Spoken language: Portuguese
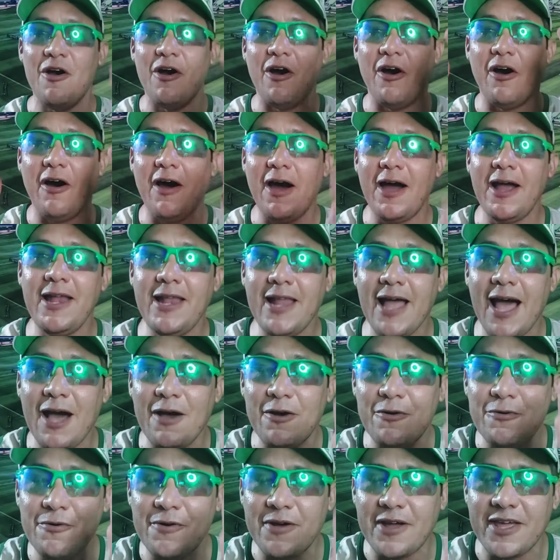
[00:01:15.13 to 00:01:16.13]

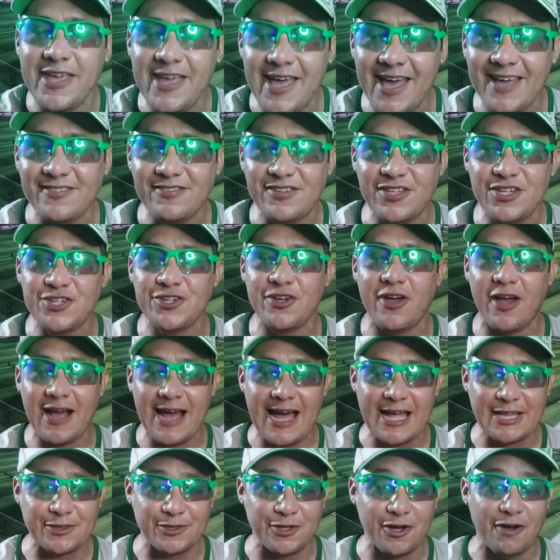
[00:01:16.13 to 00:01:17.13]
Olha o que esse
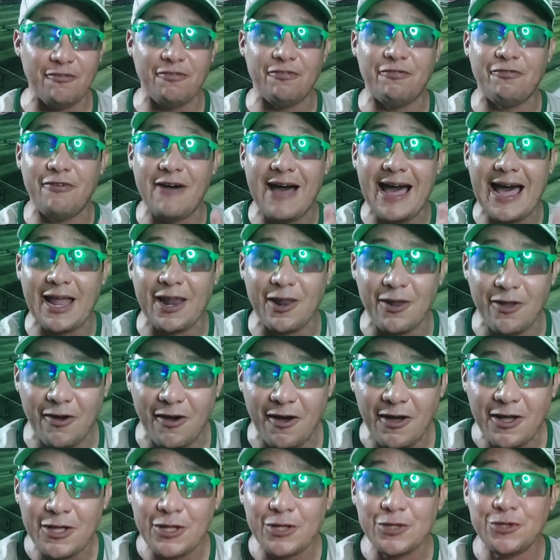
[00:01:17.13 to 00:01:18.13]
jogador
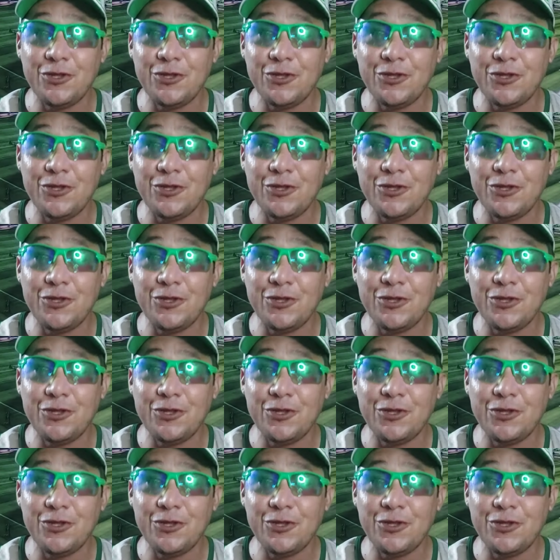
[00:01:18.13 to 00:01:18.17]
falou